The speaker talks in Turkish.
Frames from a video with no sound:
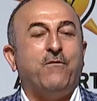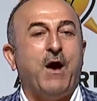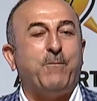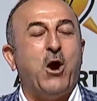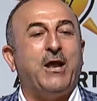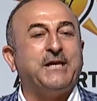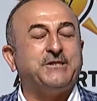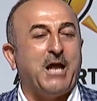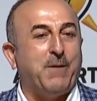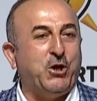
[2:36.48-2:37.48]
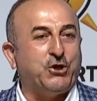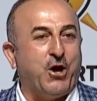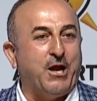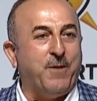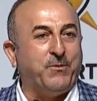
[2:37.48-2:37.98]
Ve böylesine bir
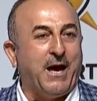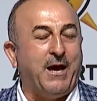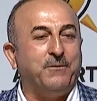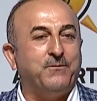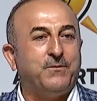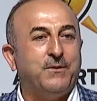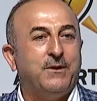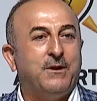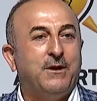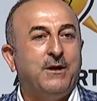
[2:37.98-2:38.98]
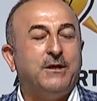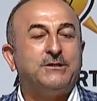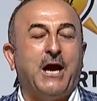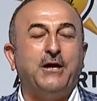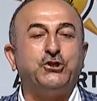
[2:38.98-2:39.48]
dönemde
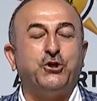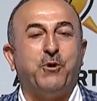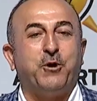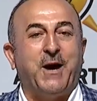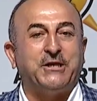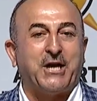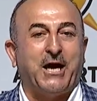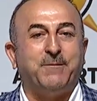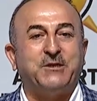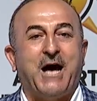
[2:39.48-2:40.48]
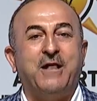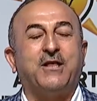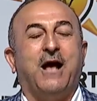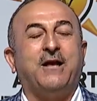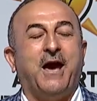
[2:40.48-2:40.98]
Sayın Cumhurbaşkanımız
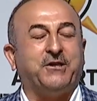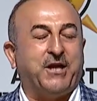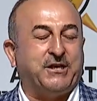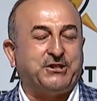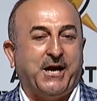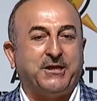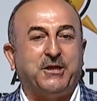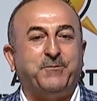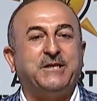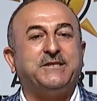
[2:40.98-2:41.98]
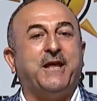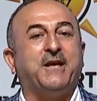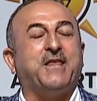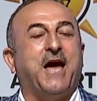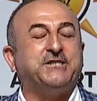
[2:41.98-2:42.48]
Antalya'yı tercih etti.
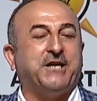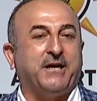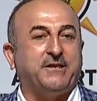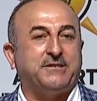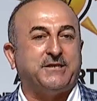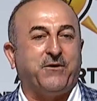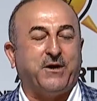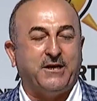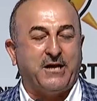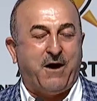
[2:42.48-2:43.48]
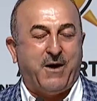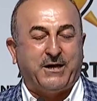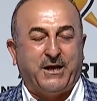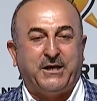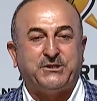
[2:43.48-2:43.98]
Bizleri tercih etti sevgili dava
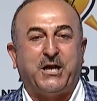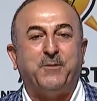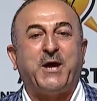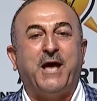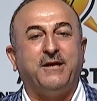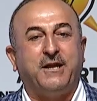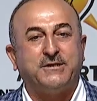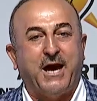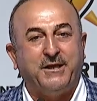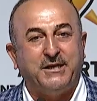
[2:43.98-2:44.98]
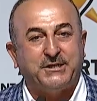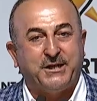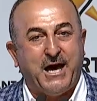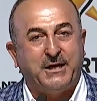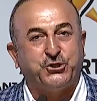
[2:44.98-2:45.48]
arkadaşlarım. Kendi,
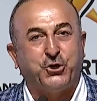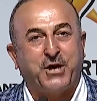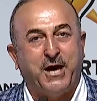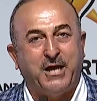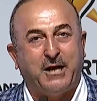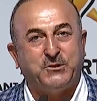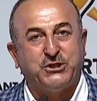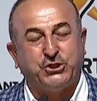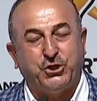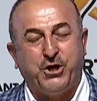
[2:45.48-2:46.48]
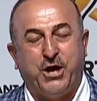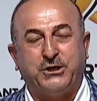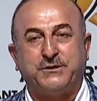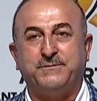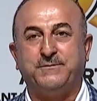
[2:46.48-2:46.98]
kendisine şükranlarımızı sunuyoruz.